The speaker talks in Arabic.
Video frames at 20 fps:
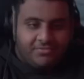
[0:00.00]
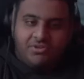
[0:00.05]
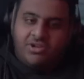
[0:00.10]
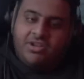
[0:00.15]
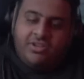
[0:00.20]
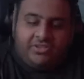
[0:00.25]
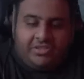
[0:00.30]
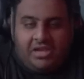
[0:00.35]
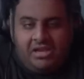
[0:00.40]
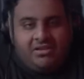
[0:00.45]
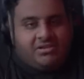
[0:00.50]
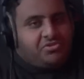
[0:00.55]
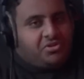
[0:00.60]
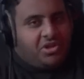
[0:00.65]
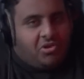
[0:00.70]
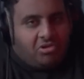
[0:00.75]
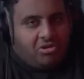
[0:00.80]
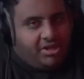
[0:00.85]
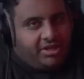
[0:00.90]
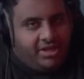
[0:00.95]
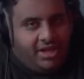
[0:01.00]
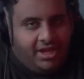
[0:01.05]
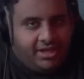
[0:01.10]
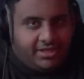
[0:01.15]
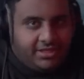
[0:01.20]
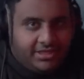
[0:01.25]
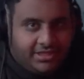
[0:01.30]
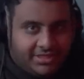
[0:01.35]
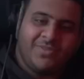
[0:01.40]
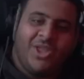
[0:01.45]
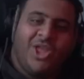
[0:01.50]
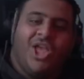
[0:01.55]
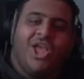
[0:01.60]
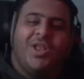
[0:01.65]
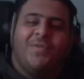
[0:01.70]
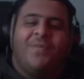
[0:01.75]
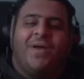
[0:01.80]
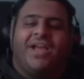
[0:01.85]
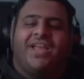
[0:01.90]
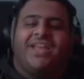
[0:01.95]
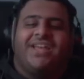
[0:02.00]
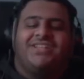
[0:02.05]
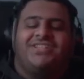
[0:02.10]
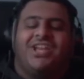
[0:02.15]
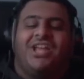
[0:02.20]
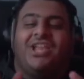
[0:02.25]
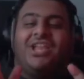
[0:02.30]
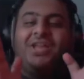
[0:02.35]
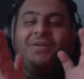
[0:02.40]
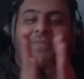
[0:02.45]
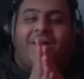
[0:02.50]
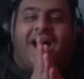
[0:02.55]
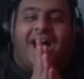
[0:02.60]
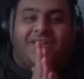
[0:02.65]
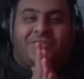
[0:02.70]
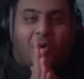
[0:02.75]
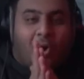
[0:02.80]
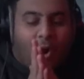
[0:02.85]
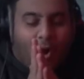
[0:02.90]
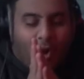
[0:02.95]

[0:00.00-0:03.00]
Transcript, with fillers: لان طلع لي جنيه يعني حقي الباكج اللي بعده